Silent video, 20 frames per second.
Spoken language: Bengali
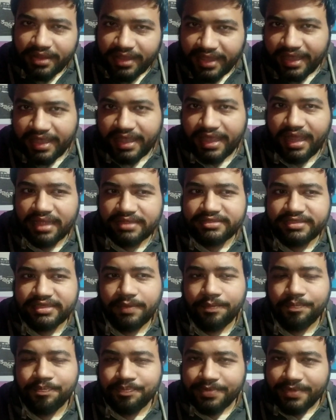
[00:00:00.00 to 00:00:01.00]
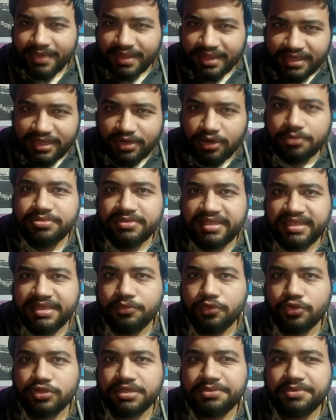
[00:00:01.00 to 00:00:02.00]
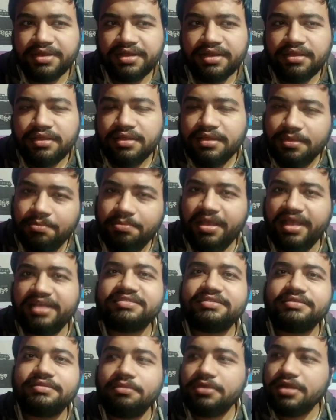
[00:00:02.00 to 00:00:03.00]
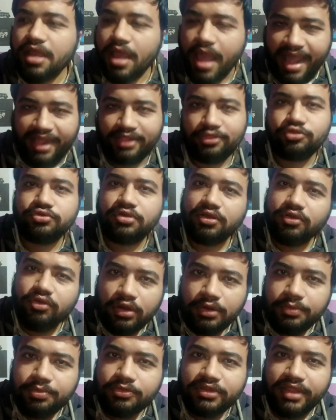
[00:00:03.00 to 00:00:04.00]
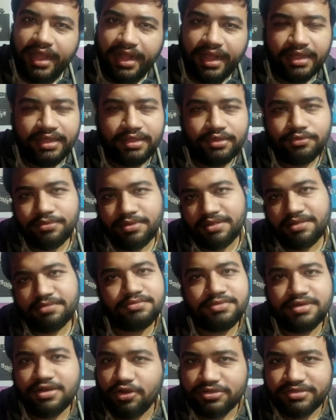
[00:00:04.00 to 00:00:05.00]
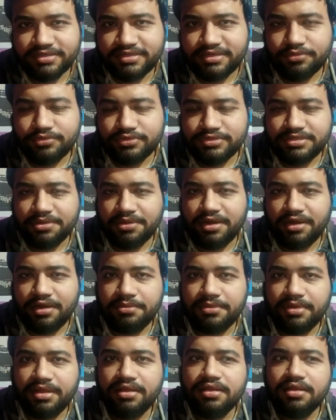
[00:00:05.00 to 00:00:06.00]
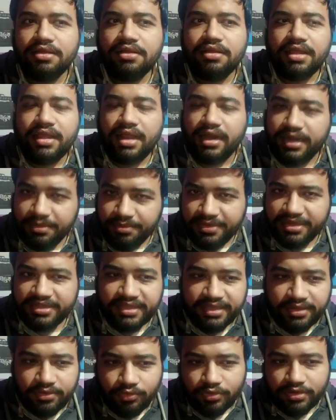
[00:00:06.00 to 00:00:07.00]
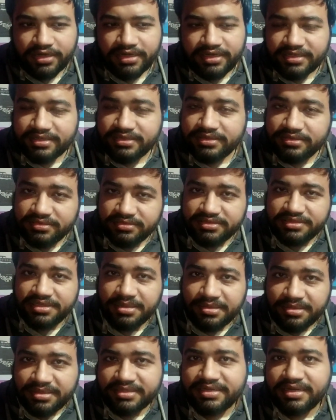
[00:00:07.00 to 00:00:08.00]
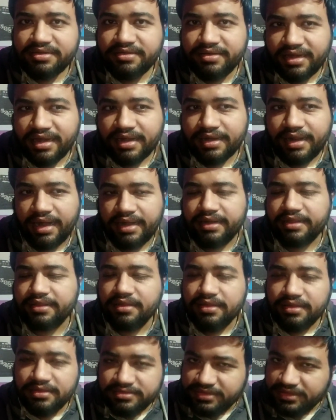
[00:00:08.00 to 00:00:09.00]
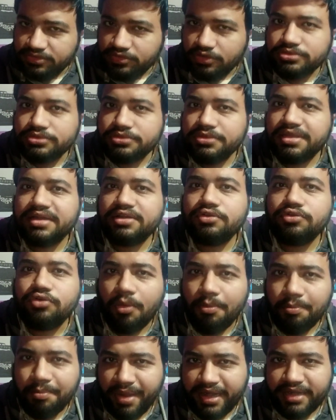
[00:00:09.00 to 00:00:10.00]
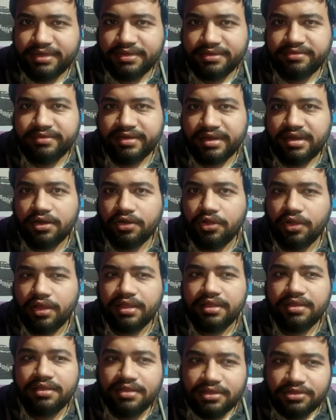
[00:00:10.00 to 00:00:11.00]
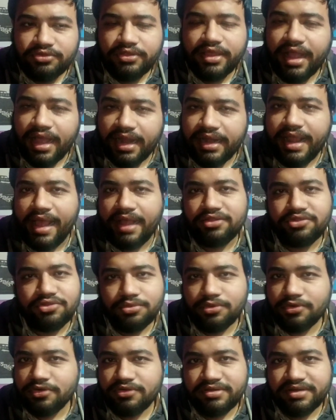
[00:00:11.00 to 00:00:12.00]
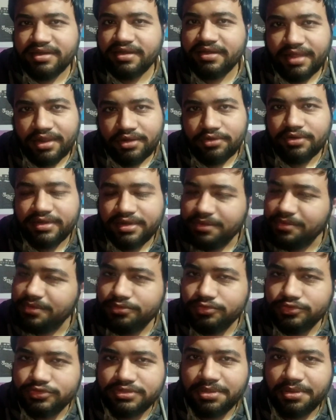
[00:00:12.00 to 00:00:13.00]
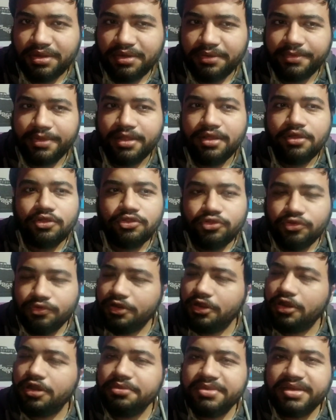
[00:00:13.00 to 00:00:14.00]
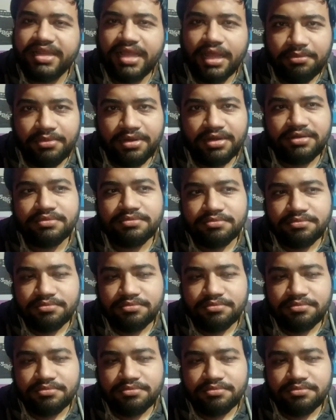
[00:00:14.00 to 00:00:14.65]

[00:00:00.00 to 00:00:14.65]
কে কে আছে কিরম থিম হতে পারে ব্যাস মানে এতটা গল্প দেখায় কেউ ভাই আমি লজিকটা বুঝতে পারলাম না আর এমনিতেই ওটিটির যে নিজের ট্রেলার কাটে সেটা সবসময় একটু কম্প্যাক্ট ট্রেলার হয় কিন্তু এখানে এত বড় ট্রেলার কেন এটা আমি বুঝতে পারলাম না তো ওভারঅল মিলিয়ে আমার